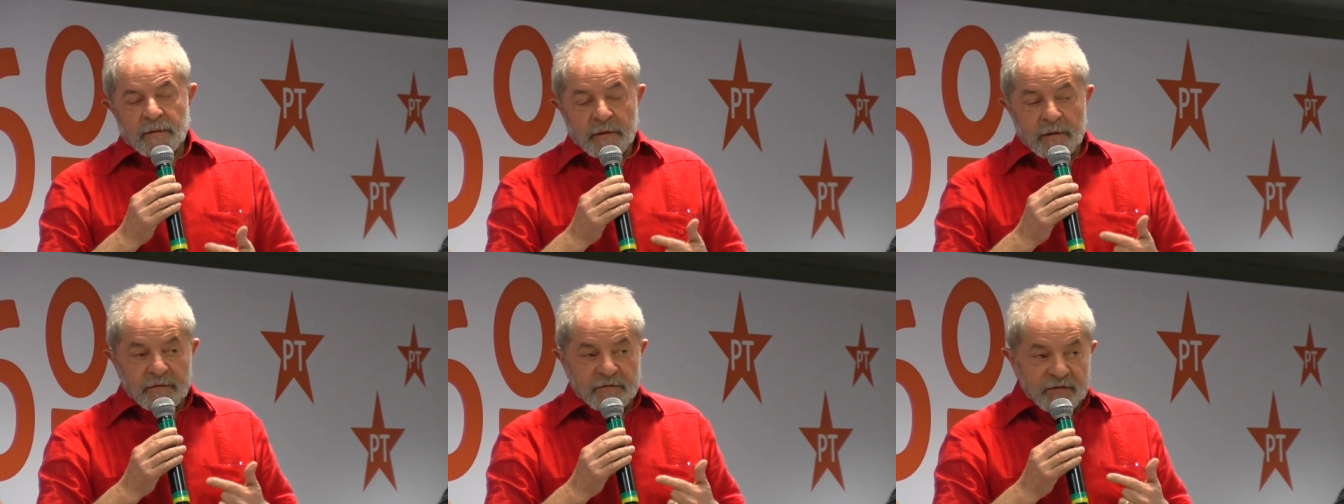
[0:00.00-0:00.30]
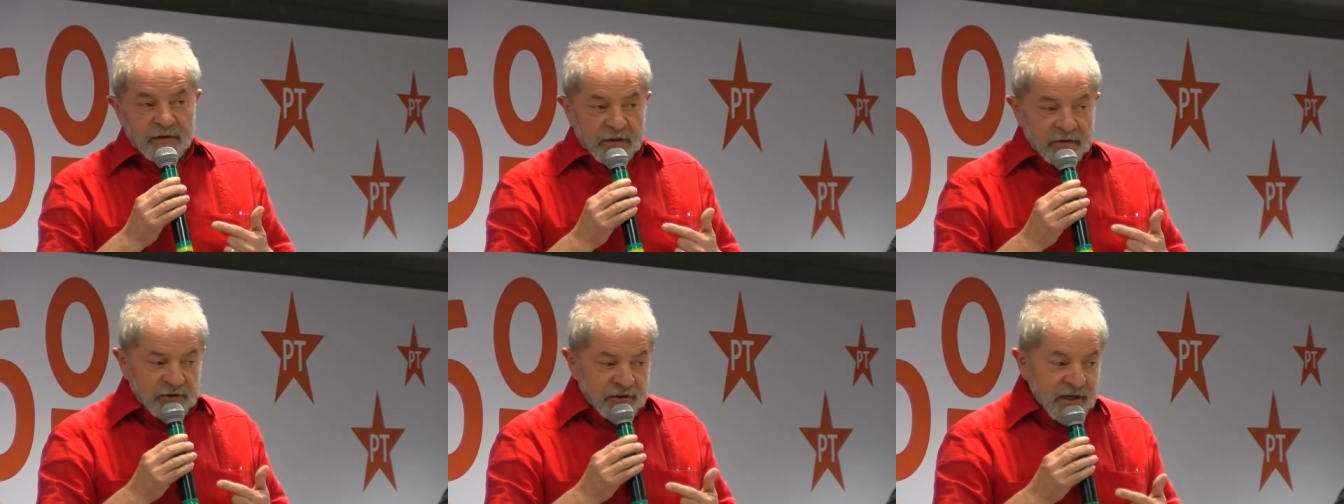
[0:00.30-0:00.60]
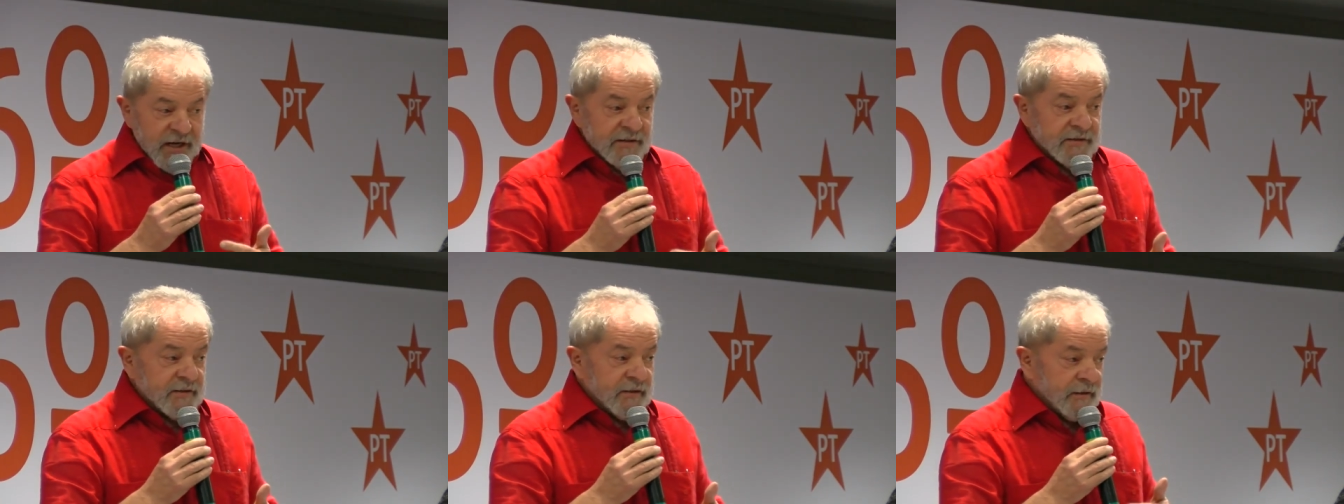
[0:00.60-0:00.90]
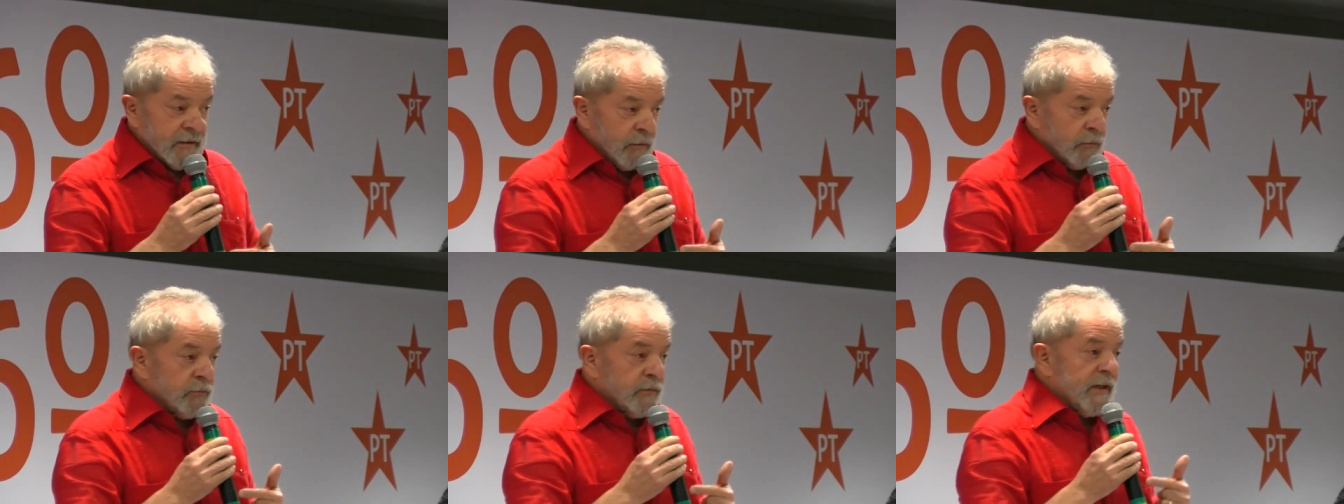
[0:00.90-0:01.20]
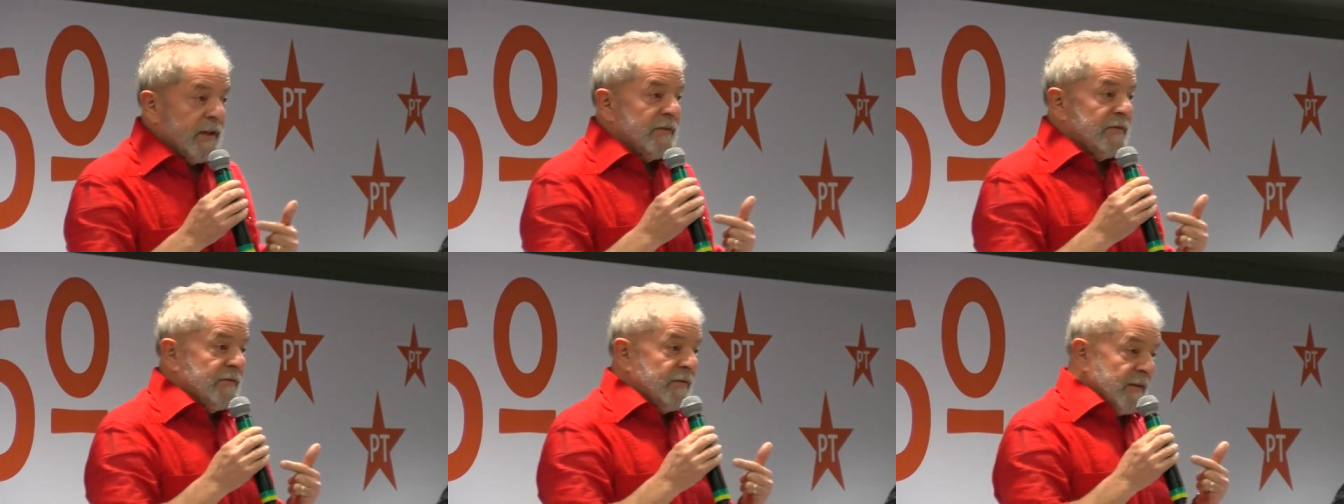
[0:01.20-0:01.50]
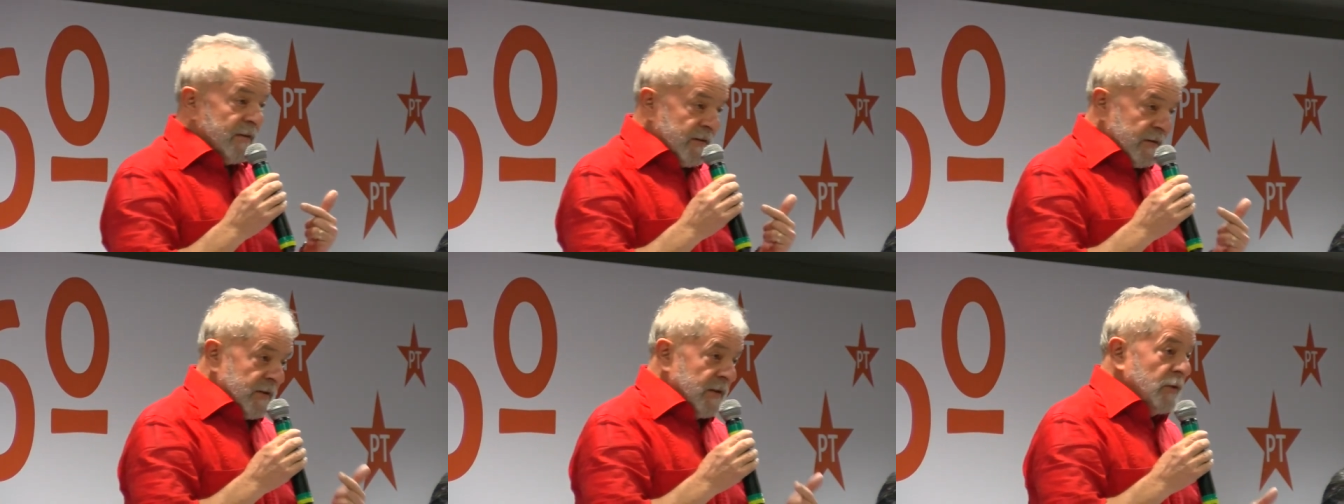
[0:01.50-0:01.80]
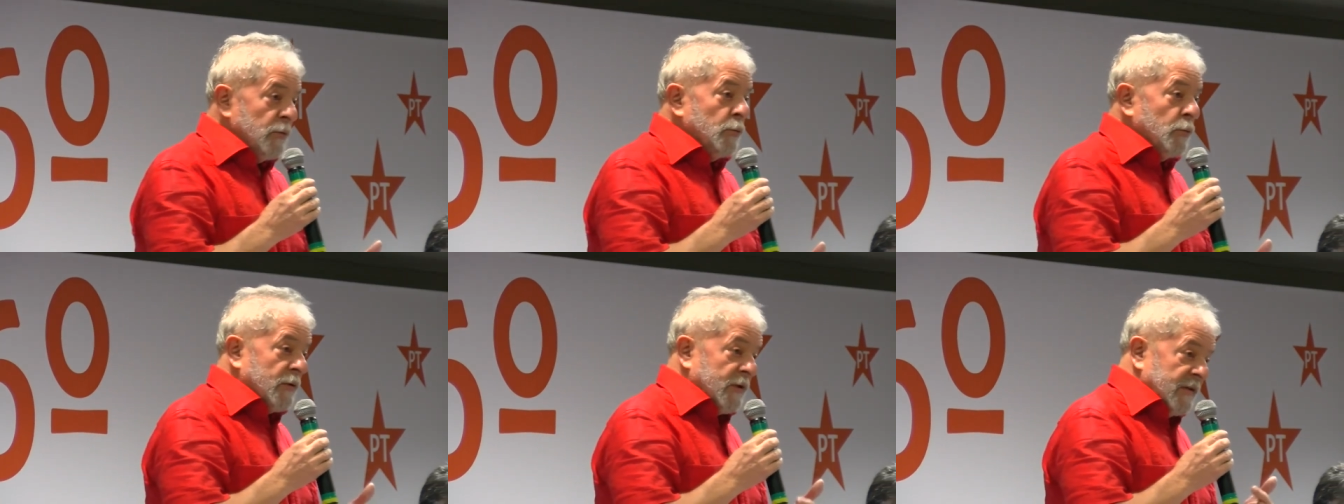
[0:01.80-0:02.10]
e se a gente não
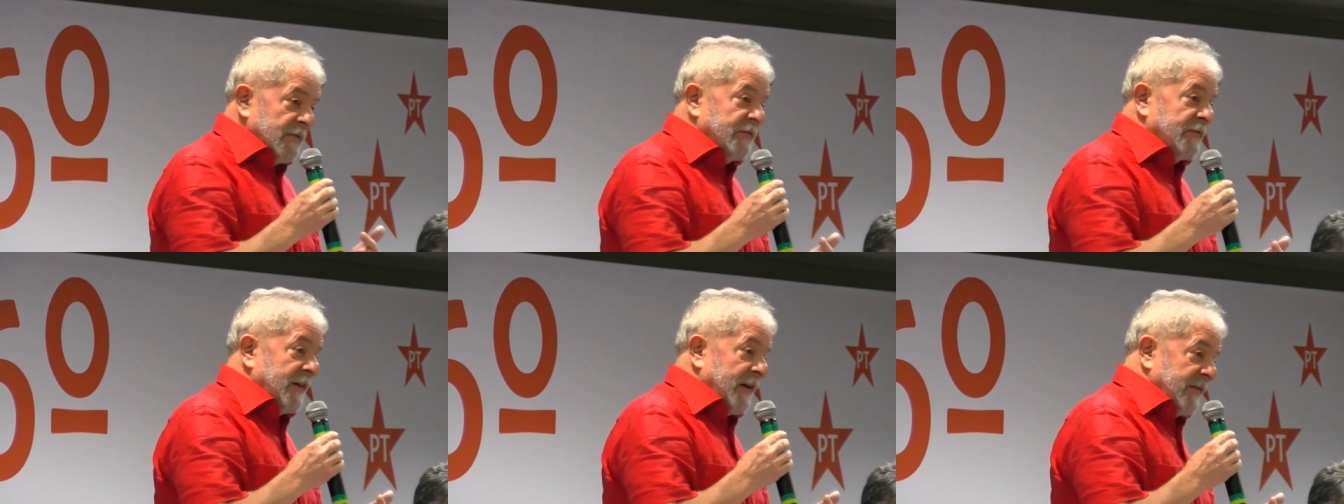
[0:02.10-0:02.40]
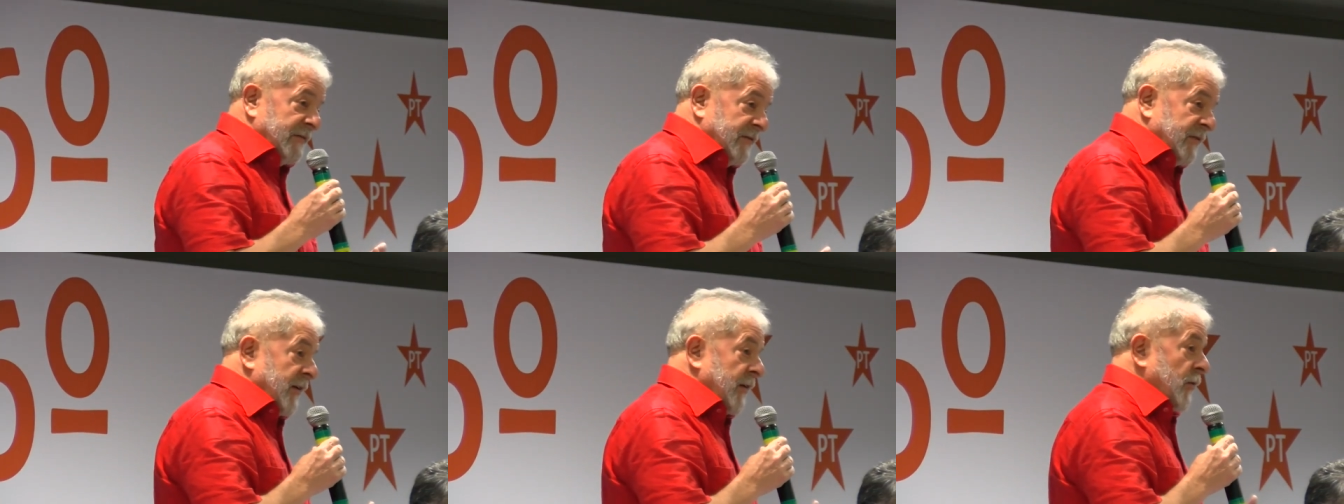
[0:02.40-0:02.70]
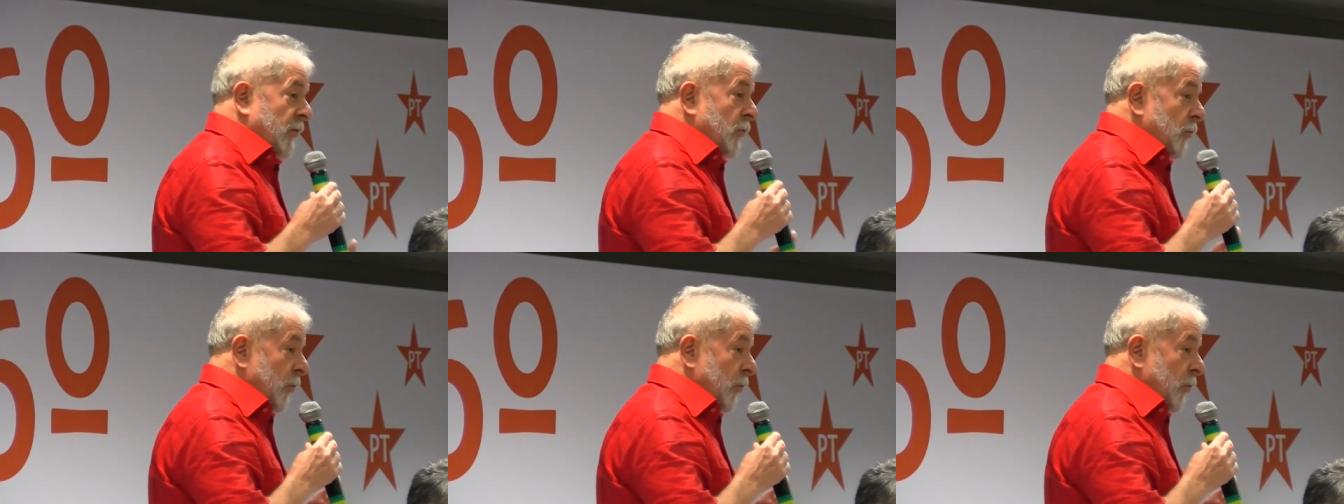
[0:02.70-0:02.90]
decidir o que fazer